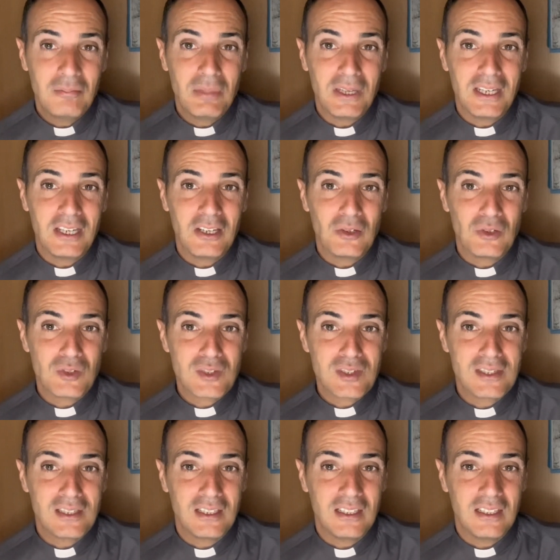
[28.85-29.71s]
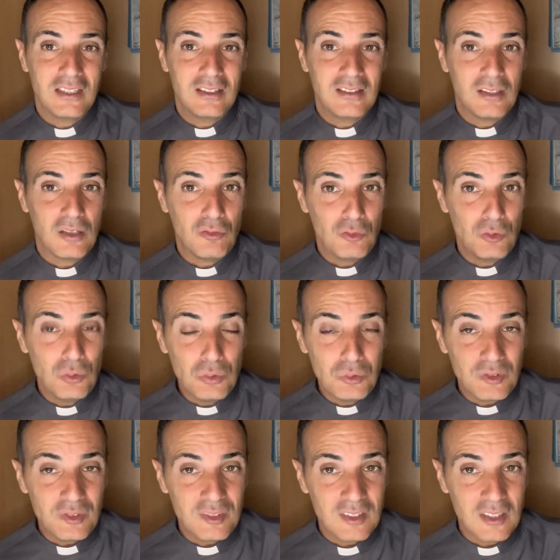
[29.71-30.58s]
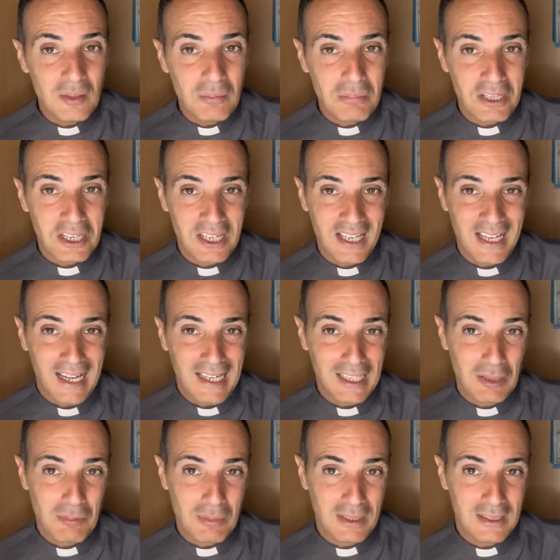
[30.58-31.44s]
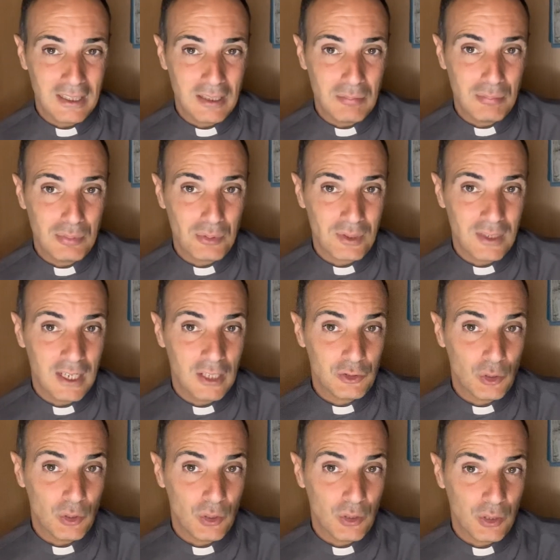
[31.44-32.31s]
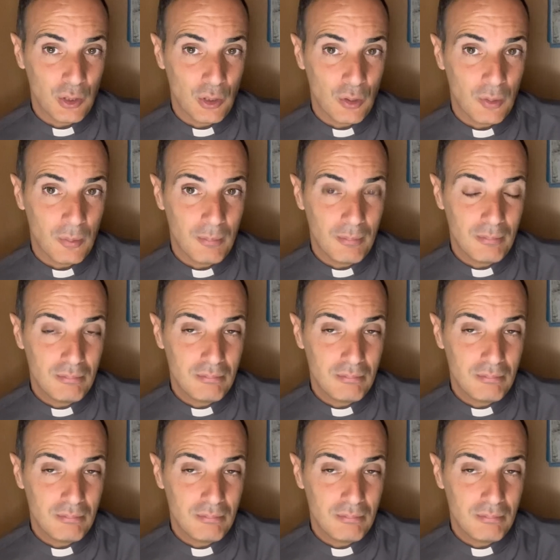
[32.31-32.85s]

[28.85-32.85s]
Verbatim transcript: per i nostri defunti, per le anime del purgatorio,